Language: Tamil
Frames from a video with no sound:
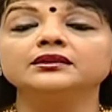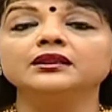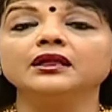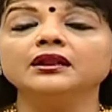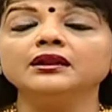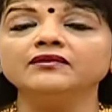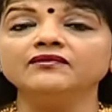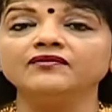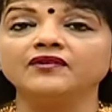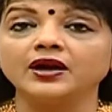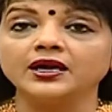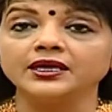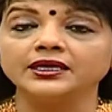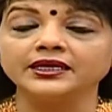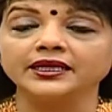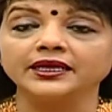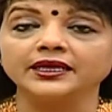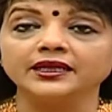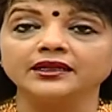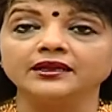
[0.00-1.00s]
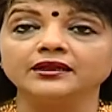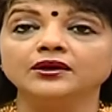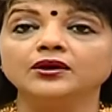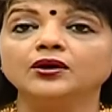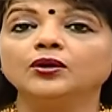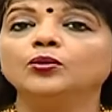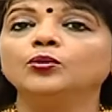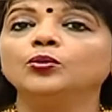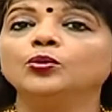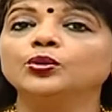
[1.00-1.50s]
தன் வாழ்க்கையில்
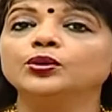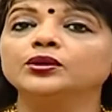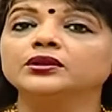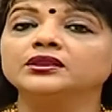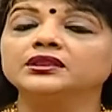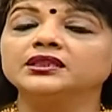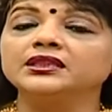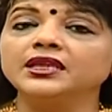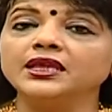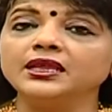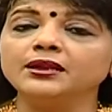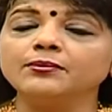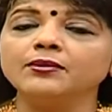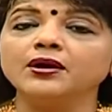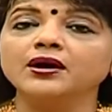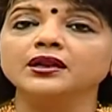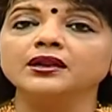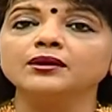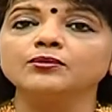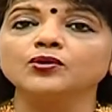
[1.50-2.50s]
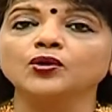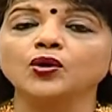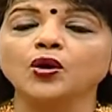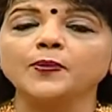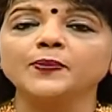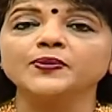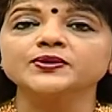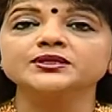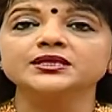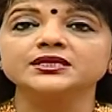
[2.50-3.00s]
ஒரு தீர்மானம் ஒரு
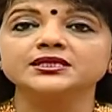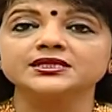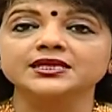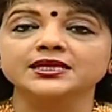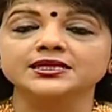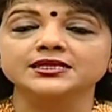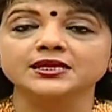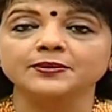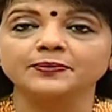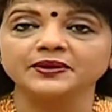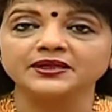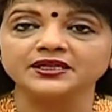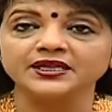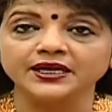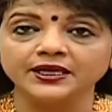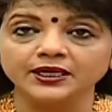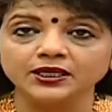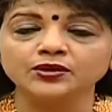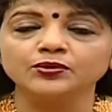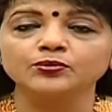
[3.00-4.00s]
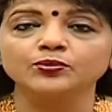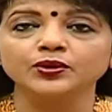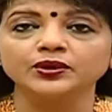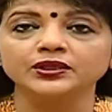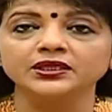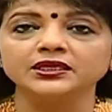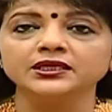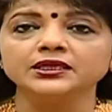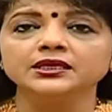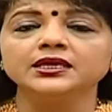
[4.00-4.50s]
ஆப்போசிட் செக்ஸை பற்றி எடுக்கும்
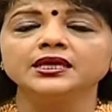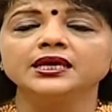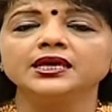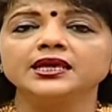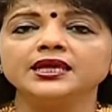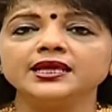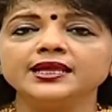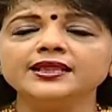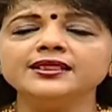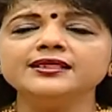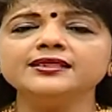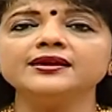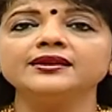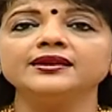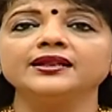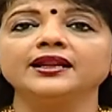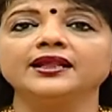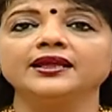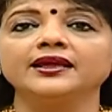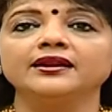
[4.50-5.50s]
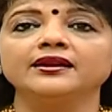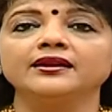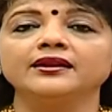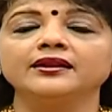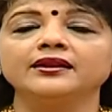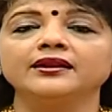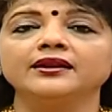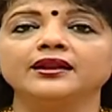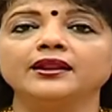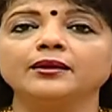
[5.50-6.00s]
பொழுது இந்த நிலையில்
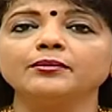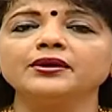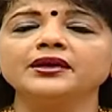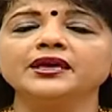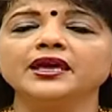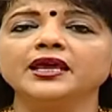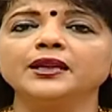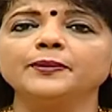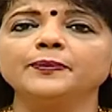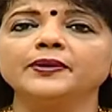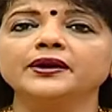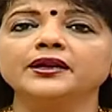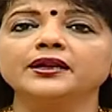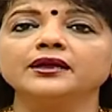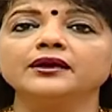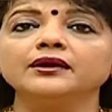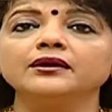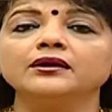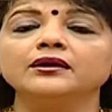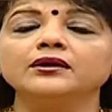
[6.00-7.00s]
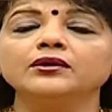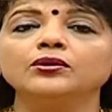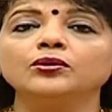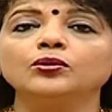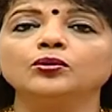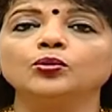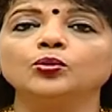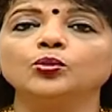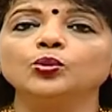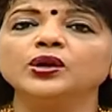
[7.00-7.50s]
நமக்கு ஏற்படுற
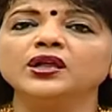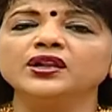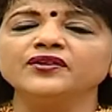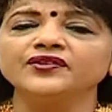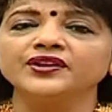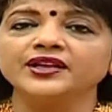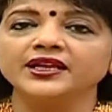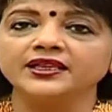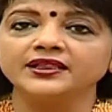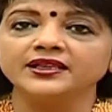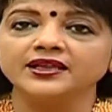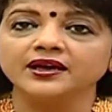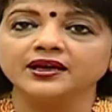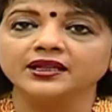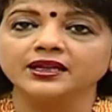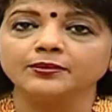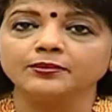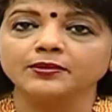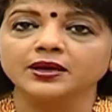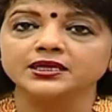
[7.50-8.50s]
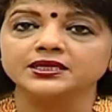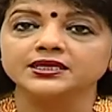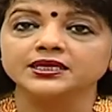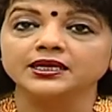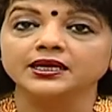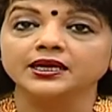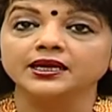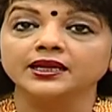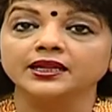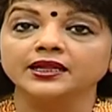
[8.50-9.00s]
உணர்வு ரீதியான
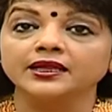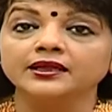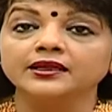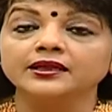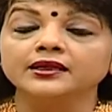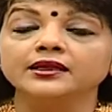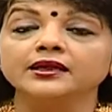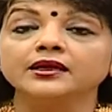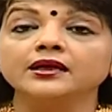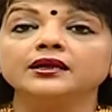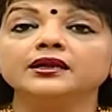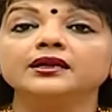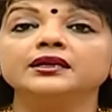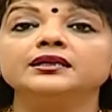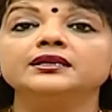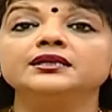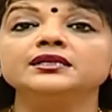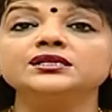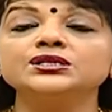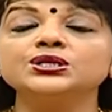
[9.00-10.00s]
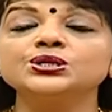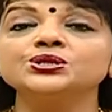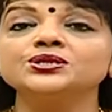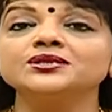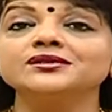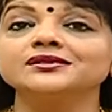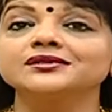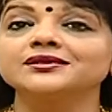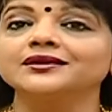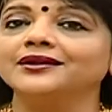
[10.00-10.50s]
மாற்றங்களில்
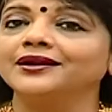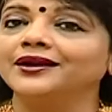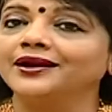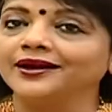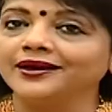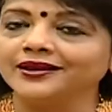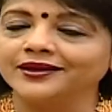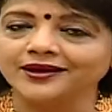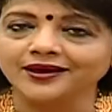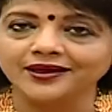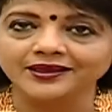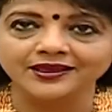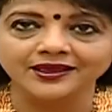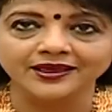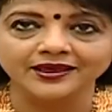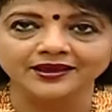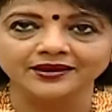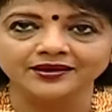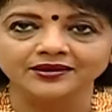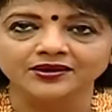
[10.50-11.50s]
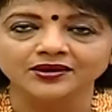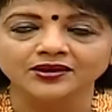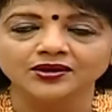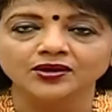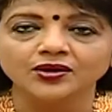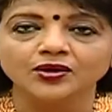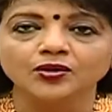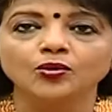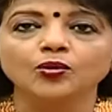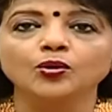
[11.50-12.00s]
டிசிஷன்ஸை எடுக்காதீங்க
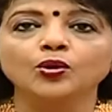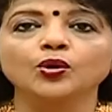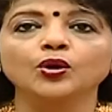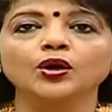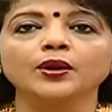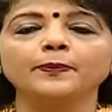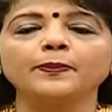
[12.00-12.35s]
உங்களோட